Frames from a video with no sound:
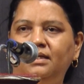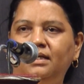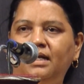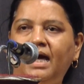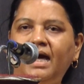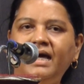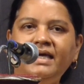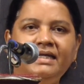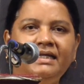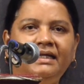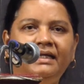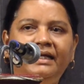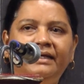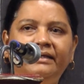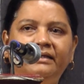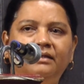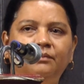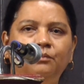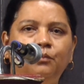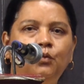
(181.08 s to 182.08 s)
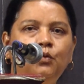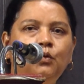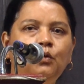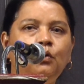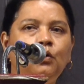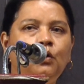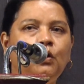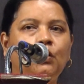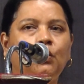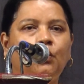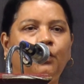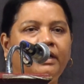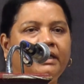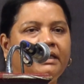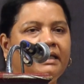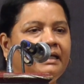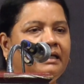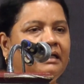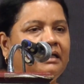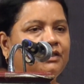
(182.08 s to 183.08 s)
நாய்களை முந்நூறு
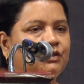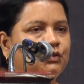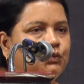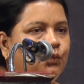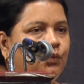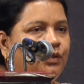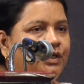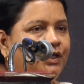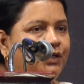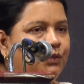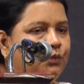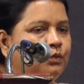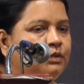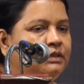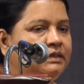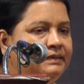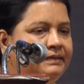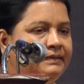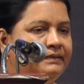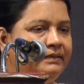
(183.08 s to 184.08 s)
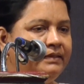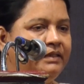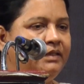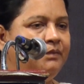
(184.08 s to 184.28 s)
குழந்தைங்களை தூக்கி கொடுத்துட்டு